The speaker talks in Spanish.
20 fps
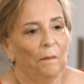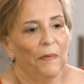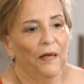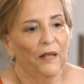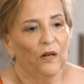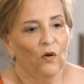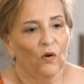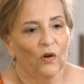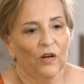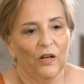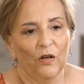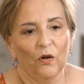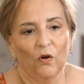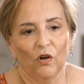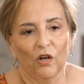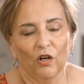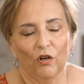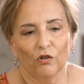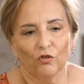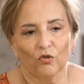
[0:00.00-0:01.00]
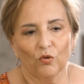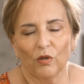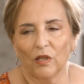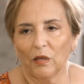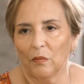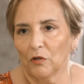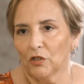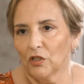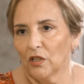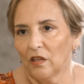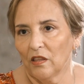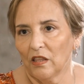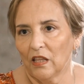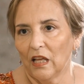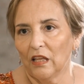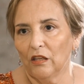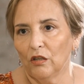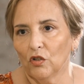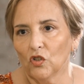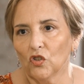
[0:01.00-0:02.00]
pero creo que en los últimos 10
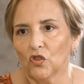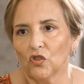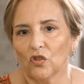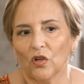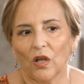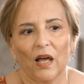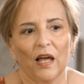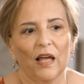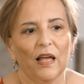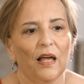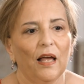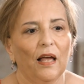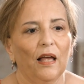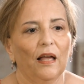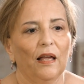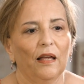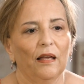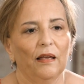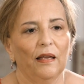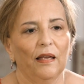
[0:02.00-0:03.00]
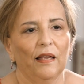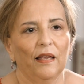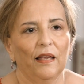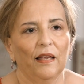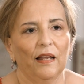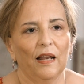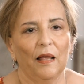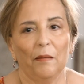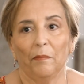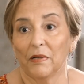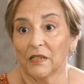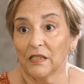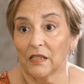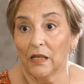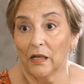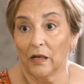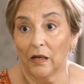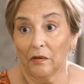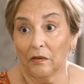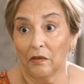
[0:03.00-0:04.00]
años eh, eh, la
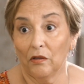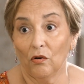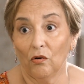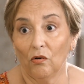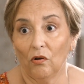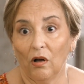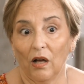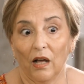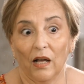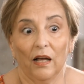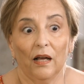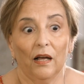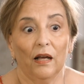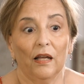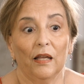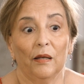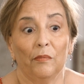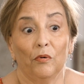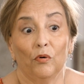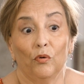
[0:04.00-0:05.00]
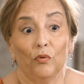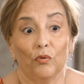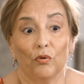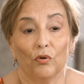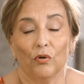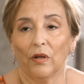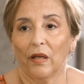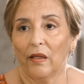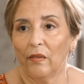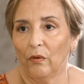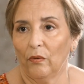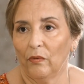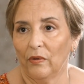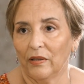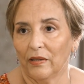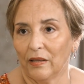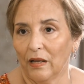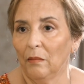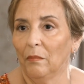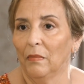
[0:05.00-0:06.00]
investigación ha evolucionado
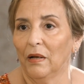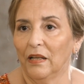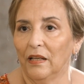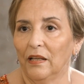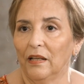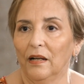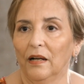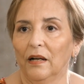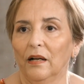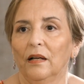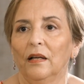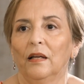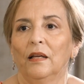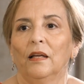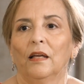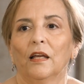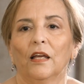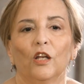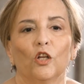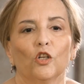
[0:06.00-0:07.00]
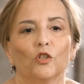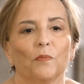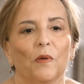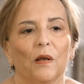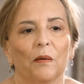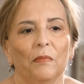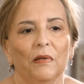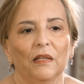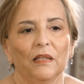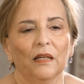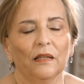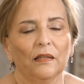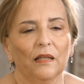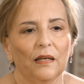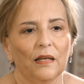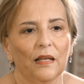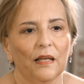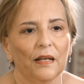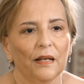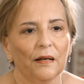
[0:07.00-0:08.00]
de tal manera que nos permite
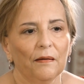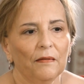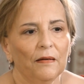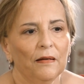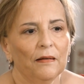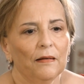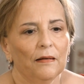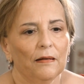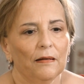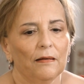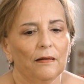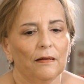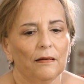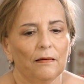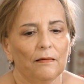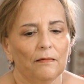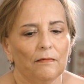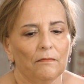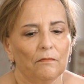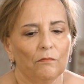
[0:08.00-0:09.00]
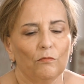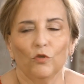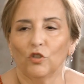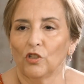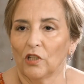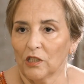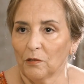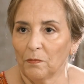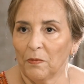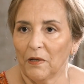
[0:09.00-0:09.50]
tener mucha